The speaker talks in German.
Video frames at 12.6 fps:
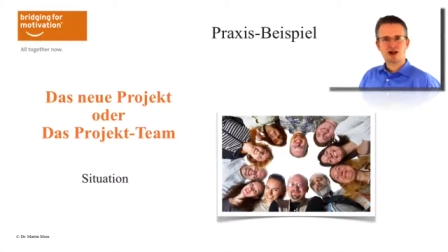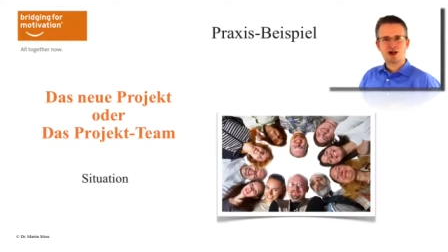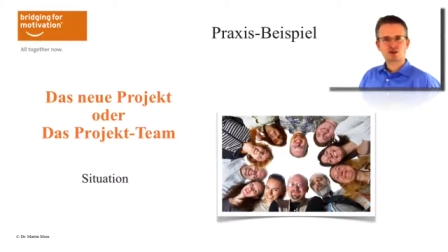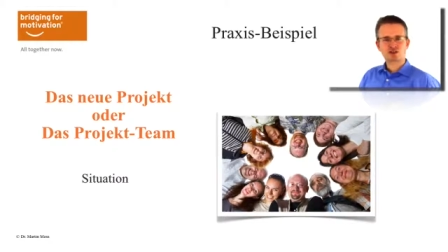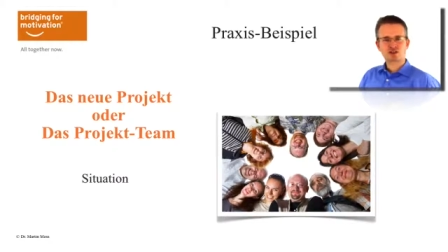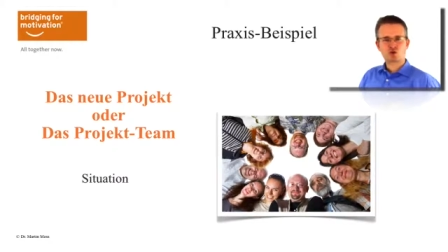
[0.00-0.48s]

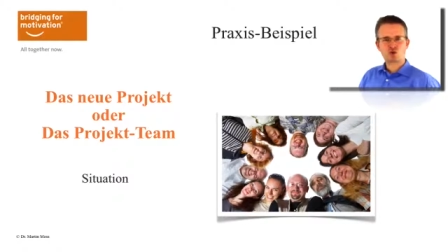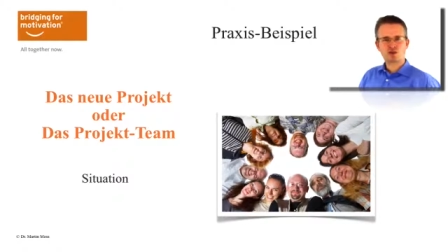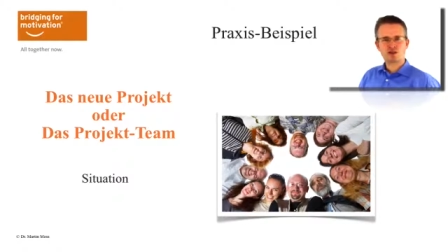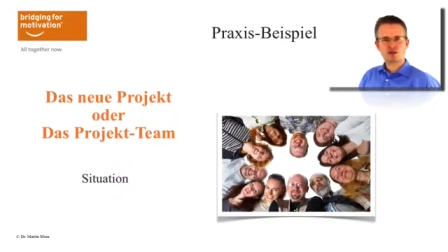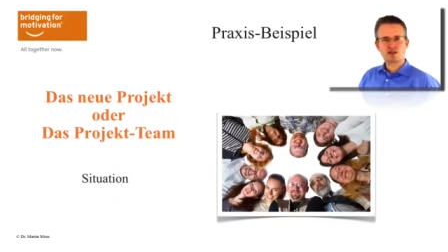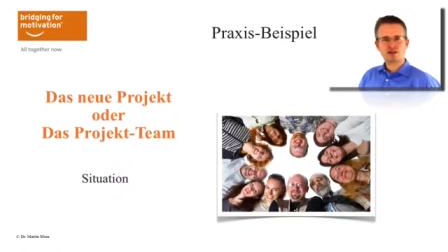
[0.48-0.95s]

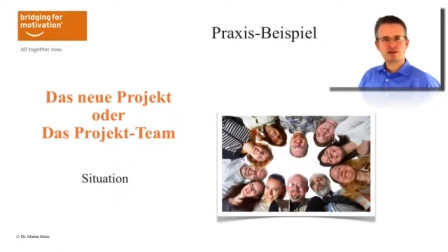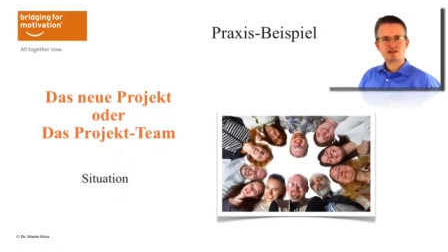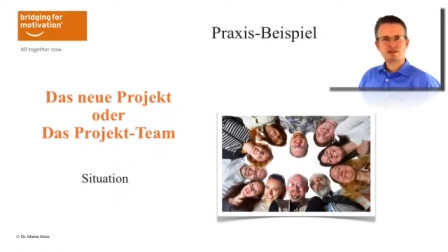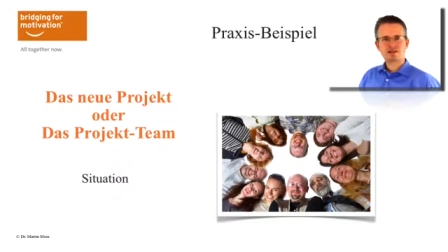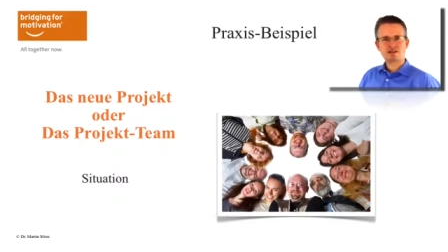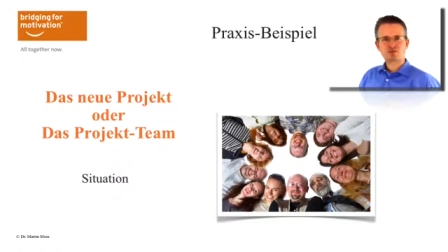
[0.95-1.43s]
auserkoren,
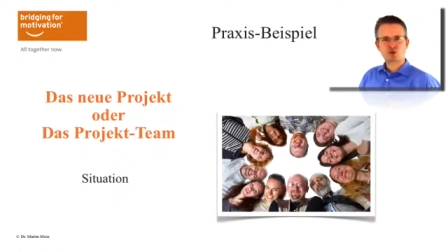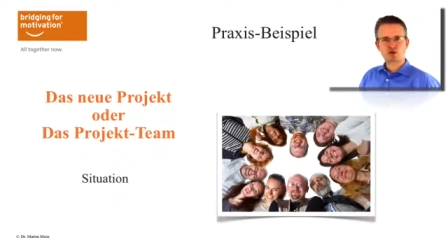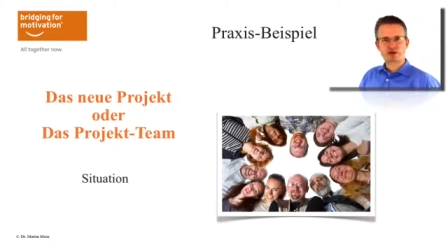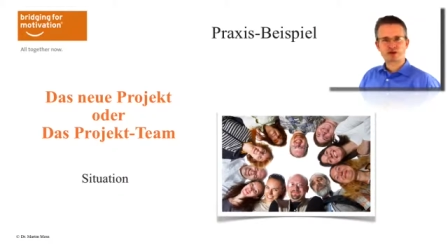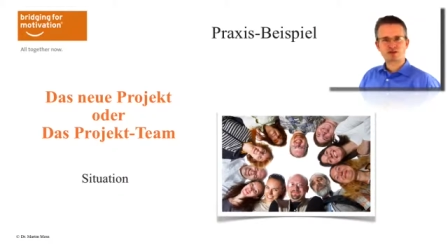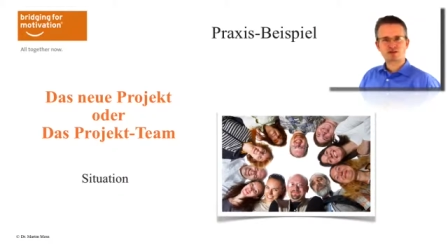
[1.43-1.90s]
dieses
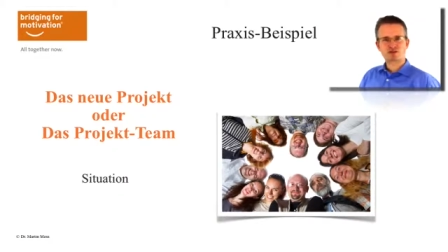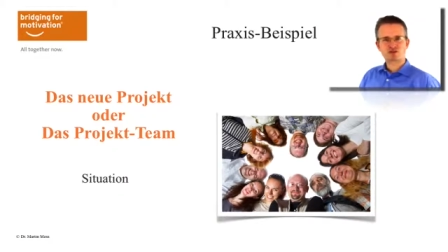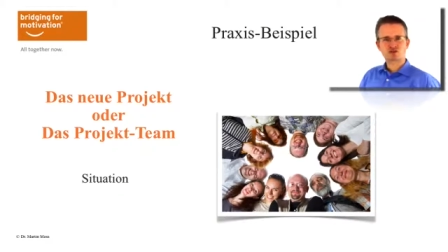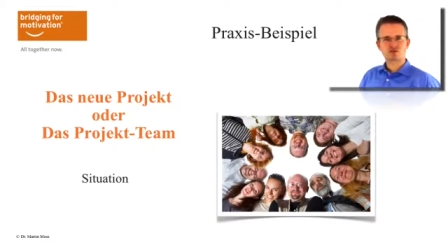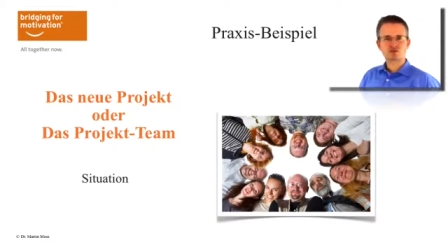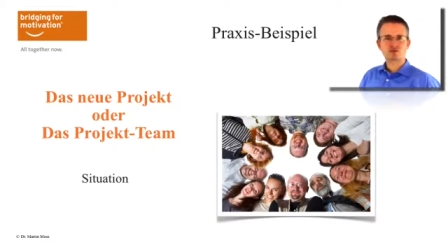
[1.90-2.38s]
Projekt
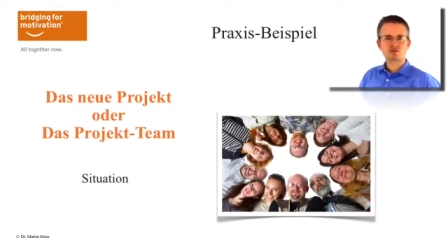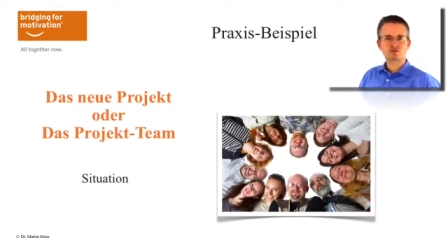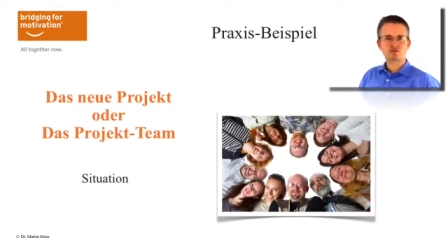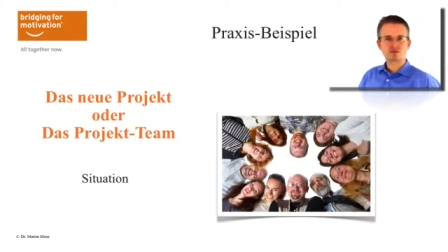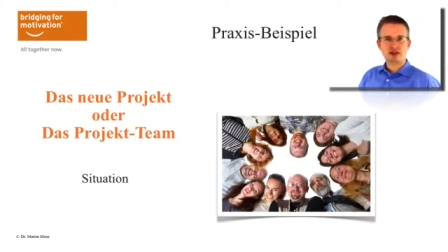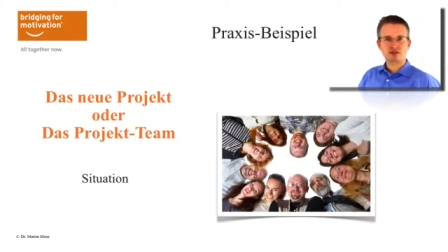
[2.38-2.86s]
zu,
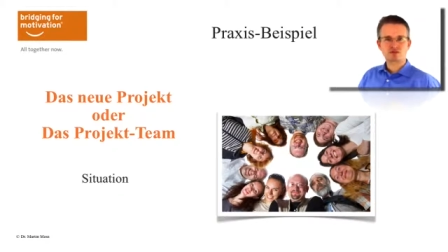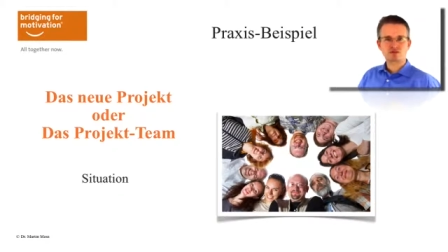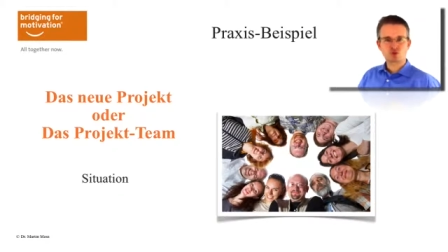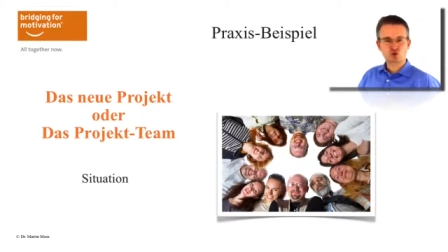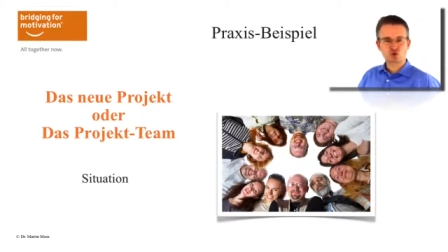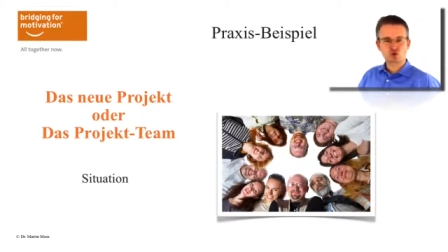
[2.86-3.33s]
ja,
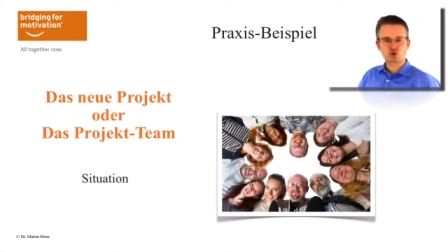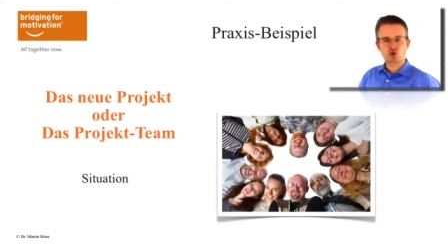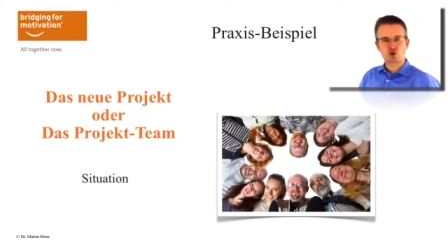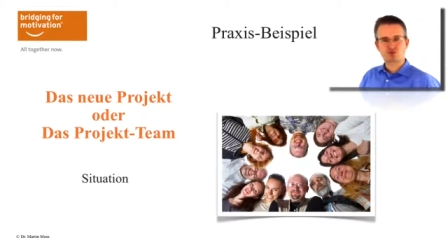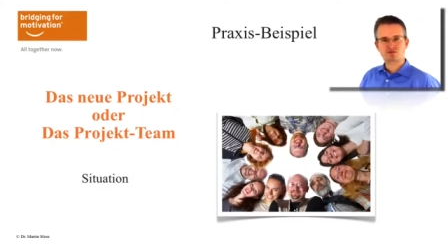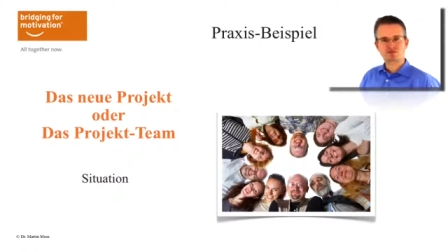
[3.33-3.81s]

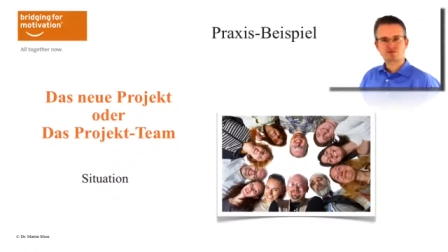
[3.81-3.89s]
durchzuführen.